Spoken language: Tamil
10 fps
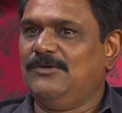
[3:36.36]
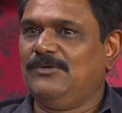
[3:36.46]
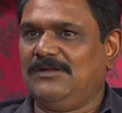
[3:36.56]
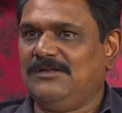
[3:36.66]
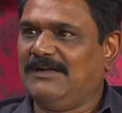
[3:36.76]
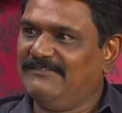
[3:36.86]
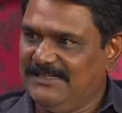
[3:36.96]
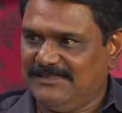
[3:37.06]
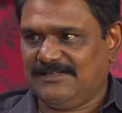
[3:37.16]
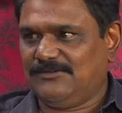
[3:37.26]
ஒரு
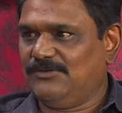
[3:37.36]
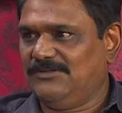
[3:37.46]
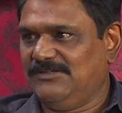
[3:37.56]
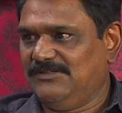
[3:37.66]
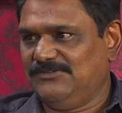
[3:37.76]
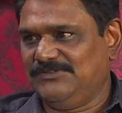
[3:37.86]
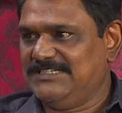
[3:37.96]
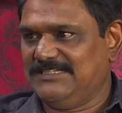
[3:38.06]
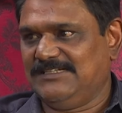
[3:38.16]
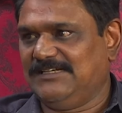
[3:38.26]
கவனிக்கத்தக்க ஒரு
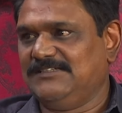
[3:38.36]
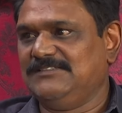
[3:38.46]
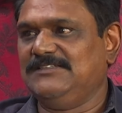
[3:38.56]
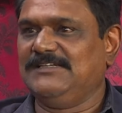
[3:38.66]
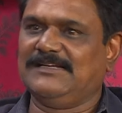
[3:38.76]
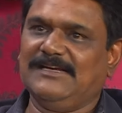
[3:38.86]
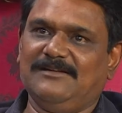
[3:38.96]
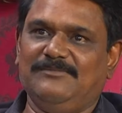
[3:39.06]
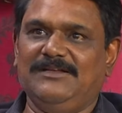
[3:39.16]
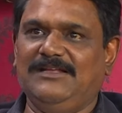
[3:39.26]
விஷயந்தான் நீங்கள்
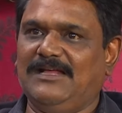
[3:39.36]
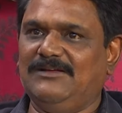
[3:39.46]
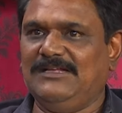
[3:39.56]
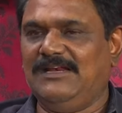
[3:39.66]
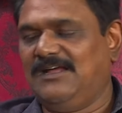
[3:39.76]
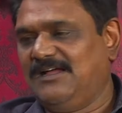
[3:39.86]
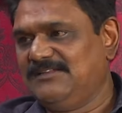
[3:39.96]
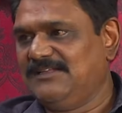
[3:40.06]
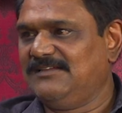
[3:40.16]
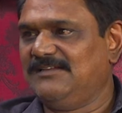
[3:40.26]
கேட்ட மாதிரி எல்லா
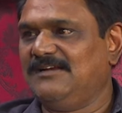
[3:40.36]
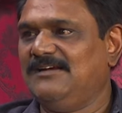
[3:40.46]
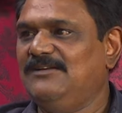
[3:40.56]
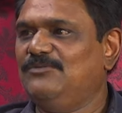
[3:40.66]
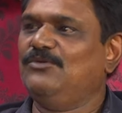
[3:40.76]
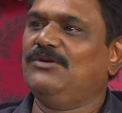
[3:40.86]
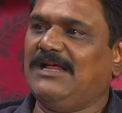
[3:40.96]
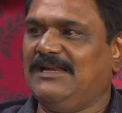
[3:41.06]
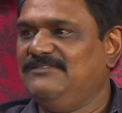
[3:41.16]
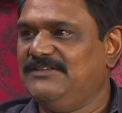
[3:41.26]
தேர்தல்களிலும் ஒரு
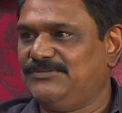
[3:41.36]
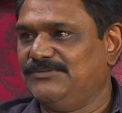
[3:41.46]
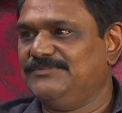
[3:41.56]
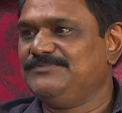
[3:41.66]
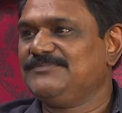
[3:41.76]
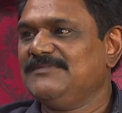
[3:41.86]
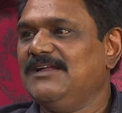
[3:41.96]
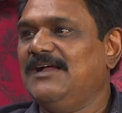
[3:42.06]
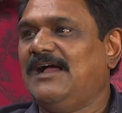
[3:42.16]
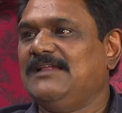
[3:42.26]
அலை வீசும்
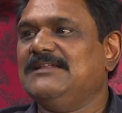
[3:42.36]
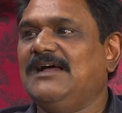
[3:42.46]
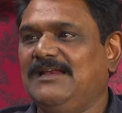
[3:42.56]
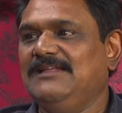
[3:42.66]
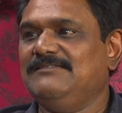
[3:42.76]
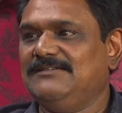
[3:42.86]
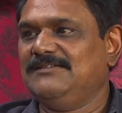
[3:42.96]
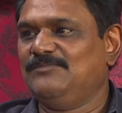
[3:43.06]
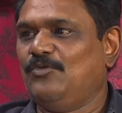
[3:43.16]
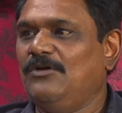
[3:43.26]
அந்த அலை
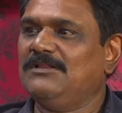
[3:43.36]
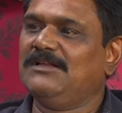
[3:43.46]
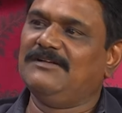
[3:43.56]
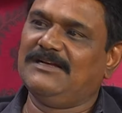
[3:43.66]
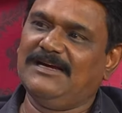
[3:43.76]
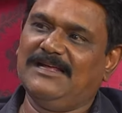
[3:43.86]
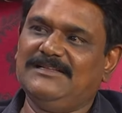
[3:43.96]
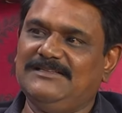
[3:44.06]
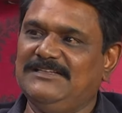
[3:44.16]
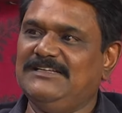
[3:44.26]
வந்து போன தடவை
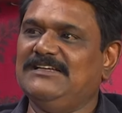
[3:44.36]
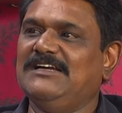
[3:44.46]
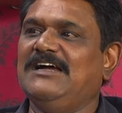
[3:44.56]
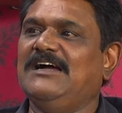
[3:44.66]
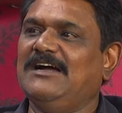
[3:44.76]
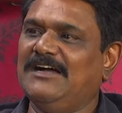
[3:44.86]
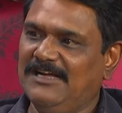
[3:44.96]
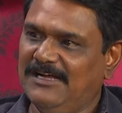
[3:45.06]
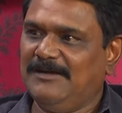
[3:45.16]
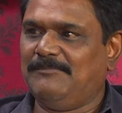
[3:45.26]
ரெண்டாயிரத்தி
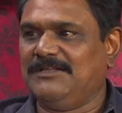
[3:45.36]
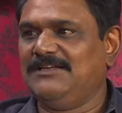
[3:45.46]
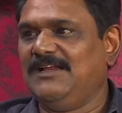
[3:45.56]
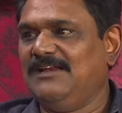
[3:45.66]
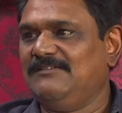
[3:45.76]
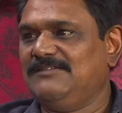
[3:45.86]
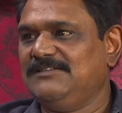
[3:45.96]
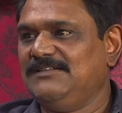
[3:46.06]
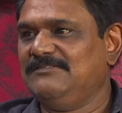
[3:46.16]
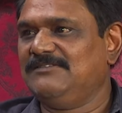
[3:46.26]
பதினாலில்
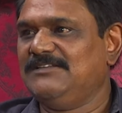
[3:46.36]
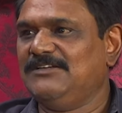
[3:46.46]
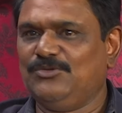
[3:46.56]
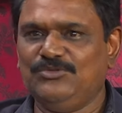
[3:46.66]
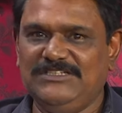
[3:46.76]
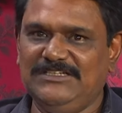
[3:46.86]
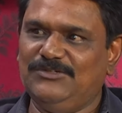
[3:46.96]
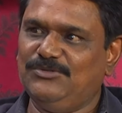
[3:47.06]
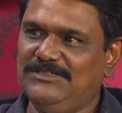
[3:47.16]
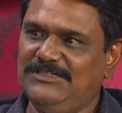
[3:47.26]
வந்து இவங்க இந்த டூ ஜி
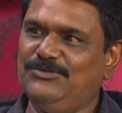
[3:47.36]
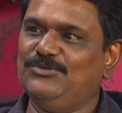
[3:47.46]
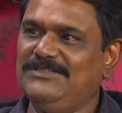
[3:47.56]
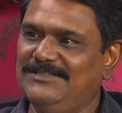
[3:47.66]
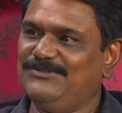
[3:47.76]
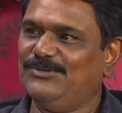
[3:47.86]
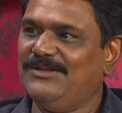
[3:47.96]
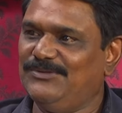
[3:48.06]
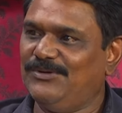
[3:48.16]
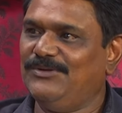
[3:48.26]
டூ ஜி டூ ஜின்னு
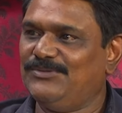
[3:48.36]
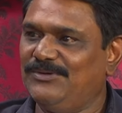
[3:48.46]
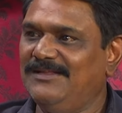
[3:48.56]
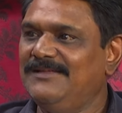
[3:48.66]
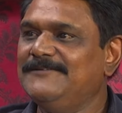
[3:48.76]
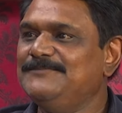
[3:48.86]
சொல்லி சொல்லி சொல்லி